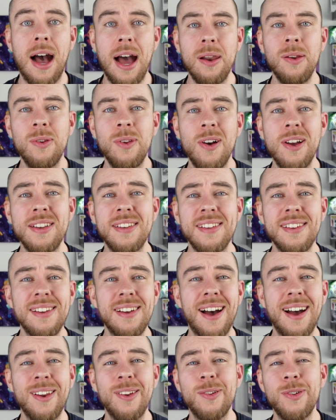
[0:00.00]
Hallo
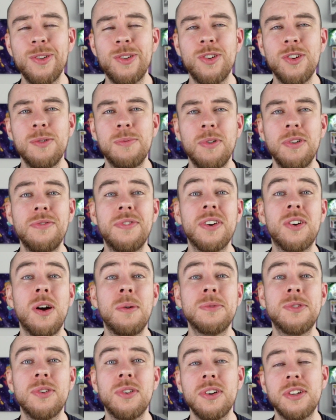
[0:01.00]
Leute, hallo YouTube und
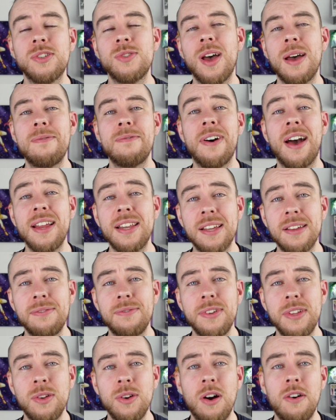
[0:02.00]
willkommen zurück zu einem
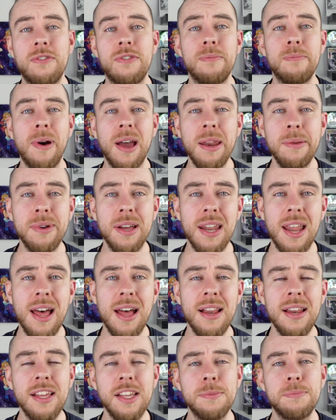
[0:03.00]
weiteren Video auf meinem
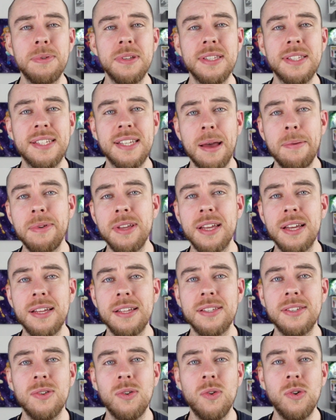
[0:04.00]
Kanal. Ich bin Siami
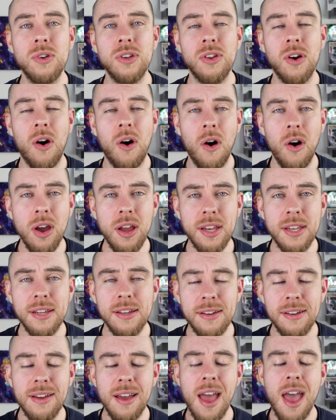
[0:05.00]
Chris und
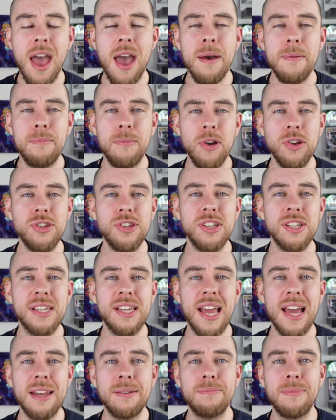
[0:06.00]
heute möchte ich
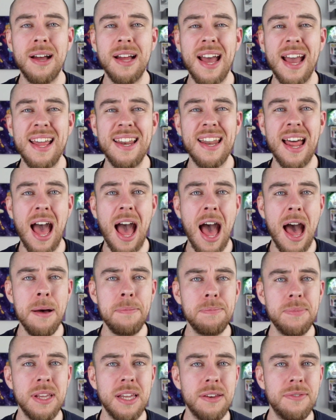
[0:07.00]
gerne mal ein
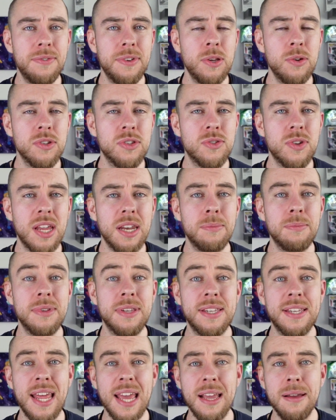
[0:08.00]
Update-Video zu
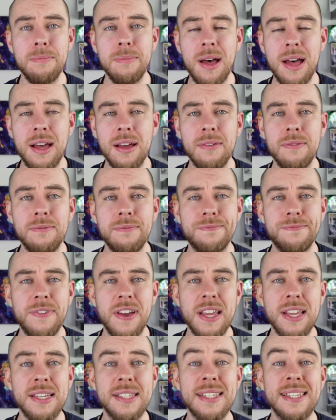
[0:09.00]
einem Deck machen,
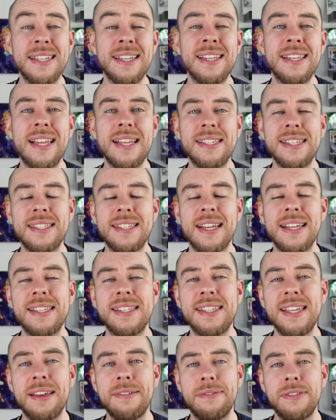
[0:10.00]
welches ich in letzter Zeit
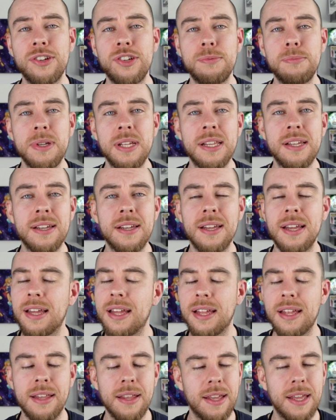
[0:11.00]
sehr viel spiele.
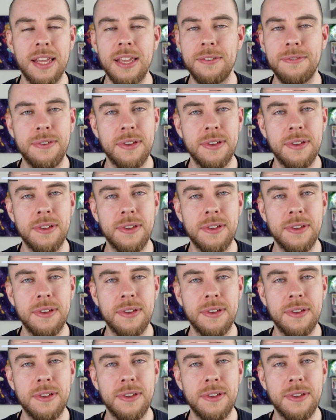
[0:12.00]
Ich